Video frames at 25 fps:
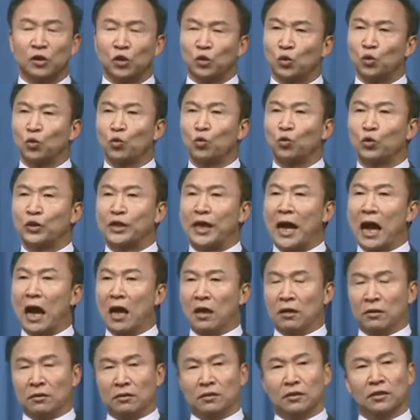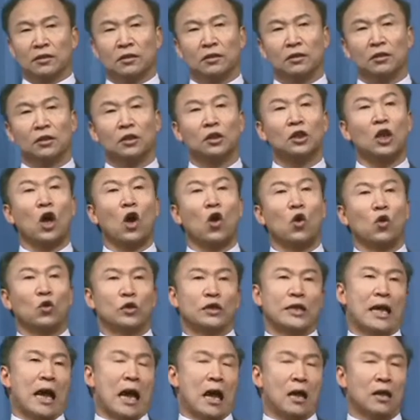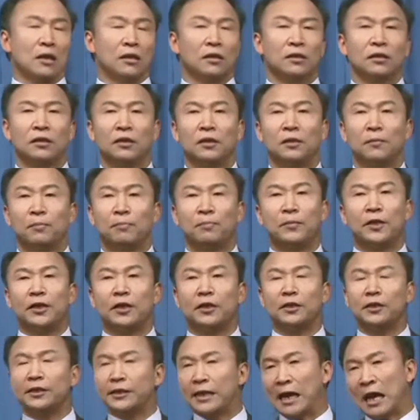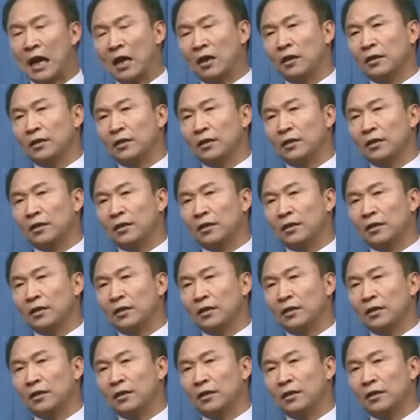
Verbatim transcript: 儒家、道家、名家，